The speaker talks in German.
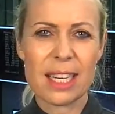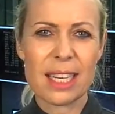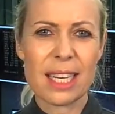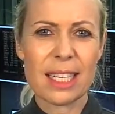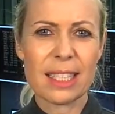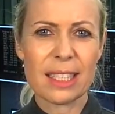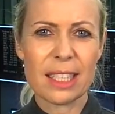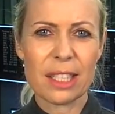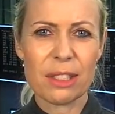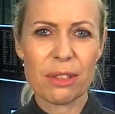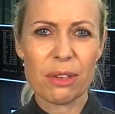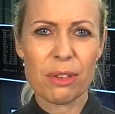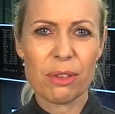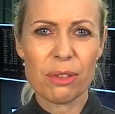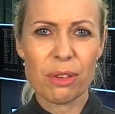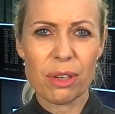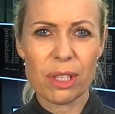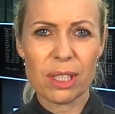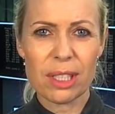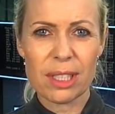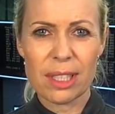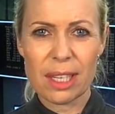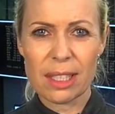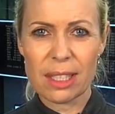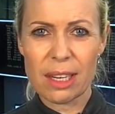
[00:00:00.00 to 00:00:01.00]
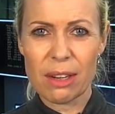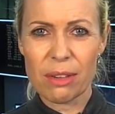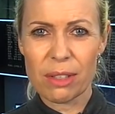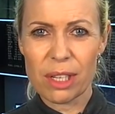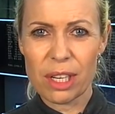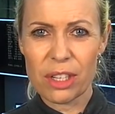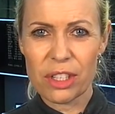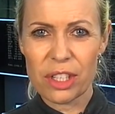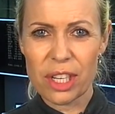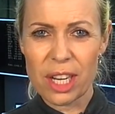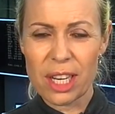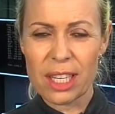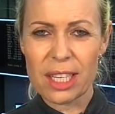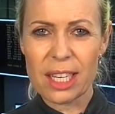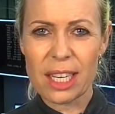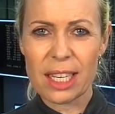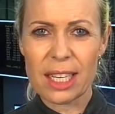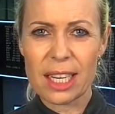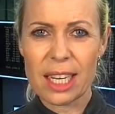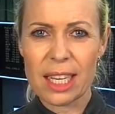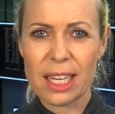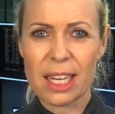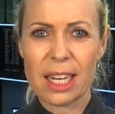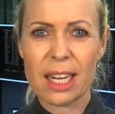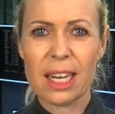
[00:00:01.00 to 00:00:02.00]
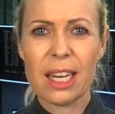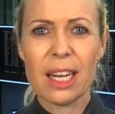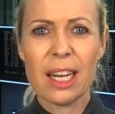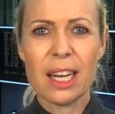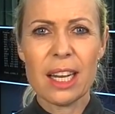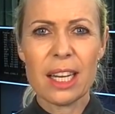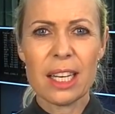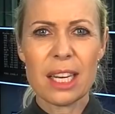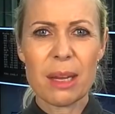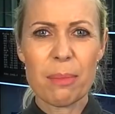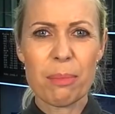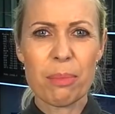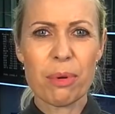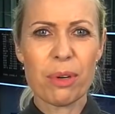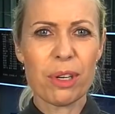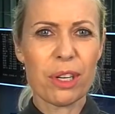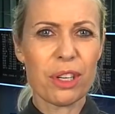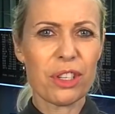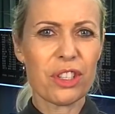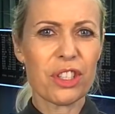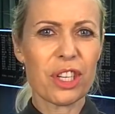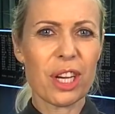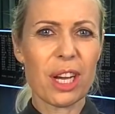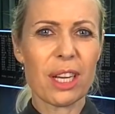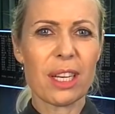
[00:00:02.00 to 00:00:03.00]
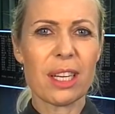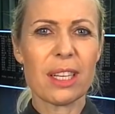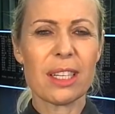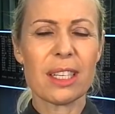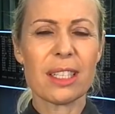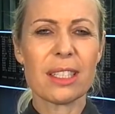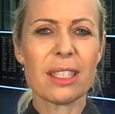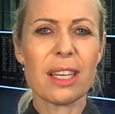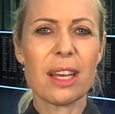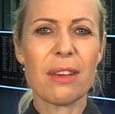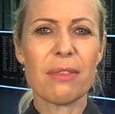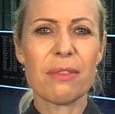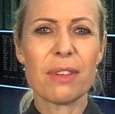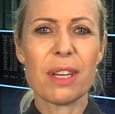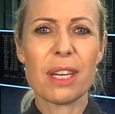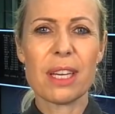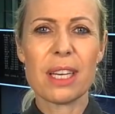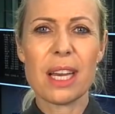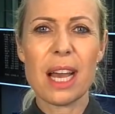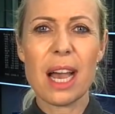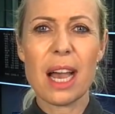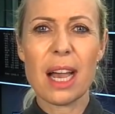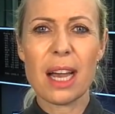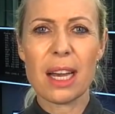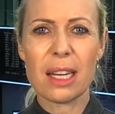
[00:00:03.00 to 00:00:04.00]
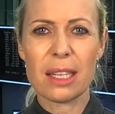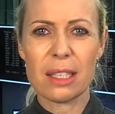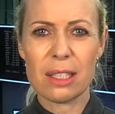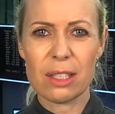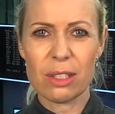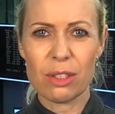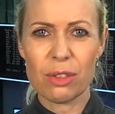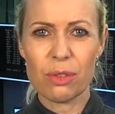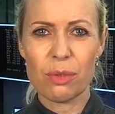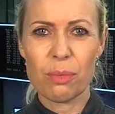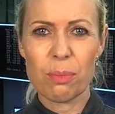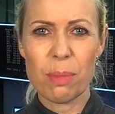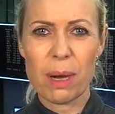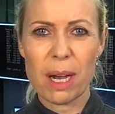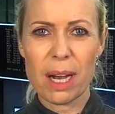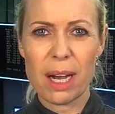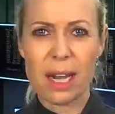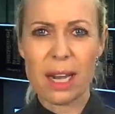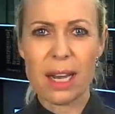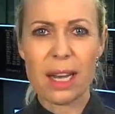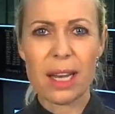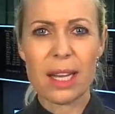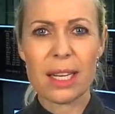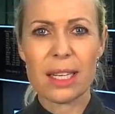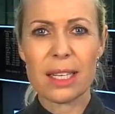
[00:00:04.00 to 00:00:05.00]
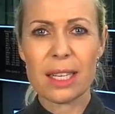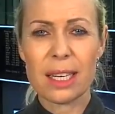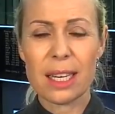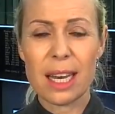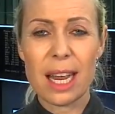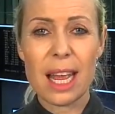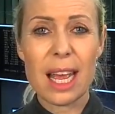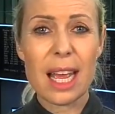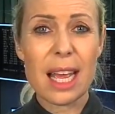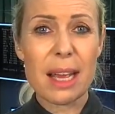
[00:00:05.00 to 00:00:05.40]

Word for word: Nichtsdestotrotz sagt auch der Charttechniker, die Bullen scheinen das Heft in der Hand zu behalten.